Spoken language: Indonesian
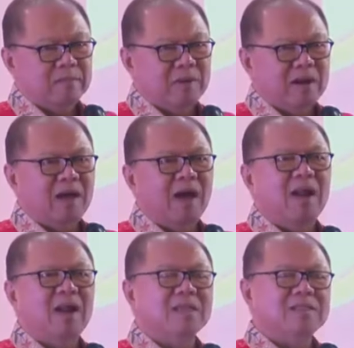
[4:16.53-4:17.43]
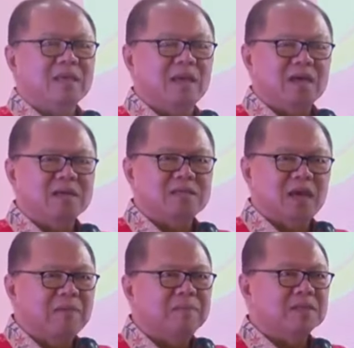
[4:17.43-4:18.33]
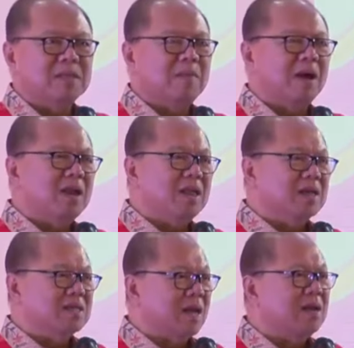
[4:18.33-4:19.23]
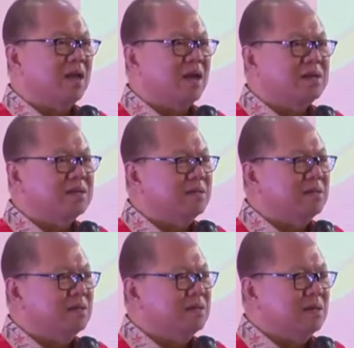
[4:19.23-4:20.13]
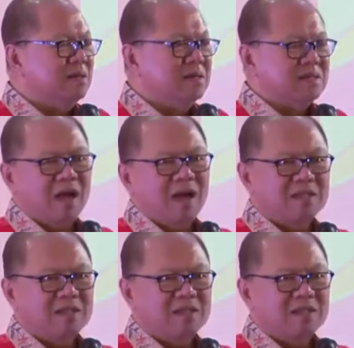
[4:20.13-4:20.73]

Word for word: Padahal ketika saya pertama kali ke sana, sangat